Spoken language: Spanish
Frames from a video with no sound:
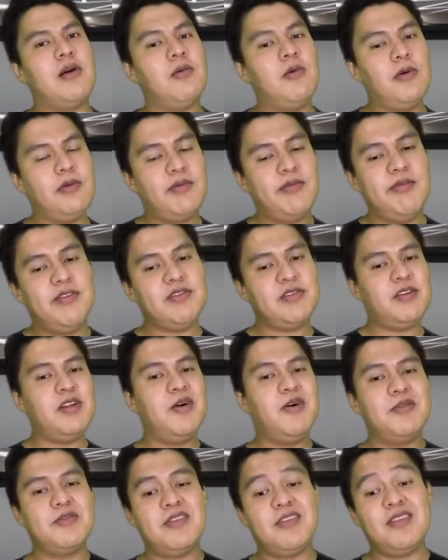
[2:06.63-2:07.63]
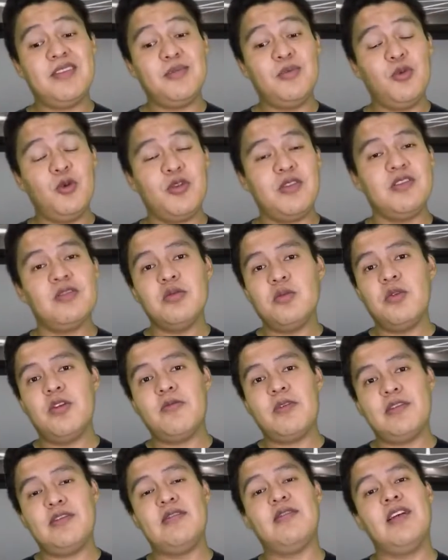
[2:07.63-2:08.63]
Como bien mencionamos, hacen muchísimo
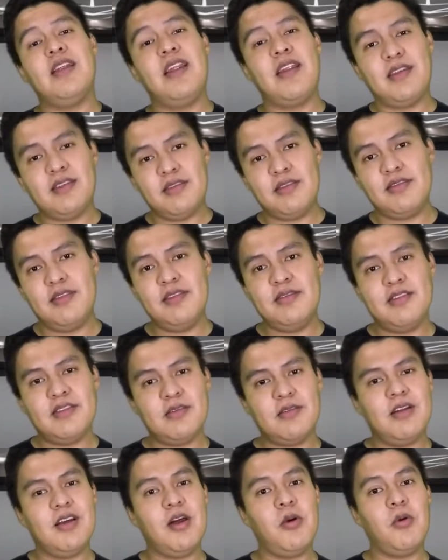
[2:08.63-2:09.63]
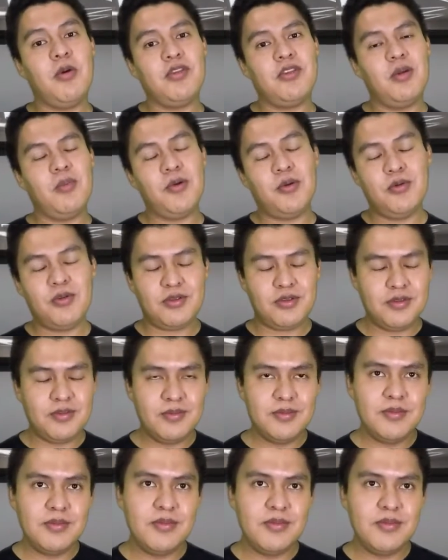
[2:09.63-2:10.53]
énfasis en la resistencia con la que cuenta el producto.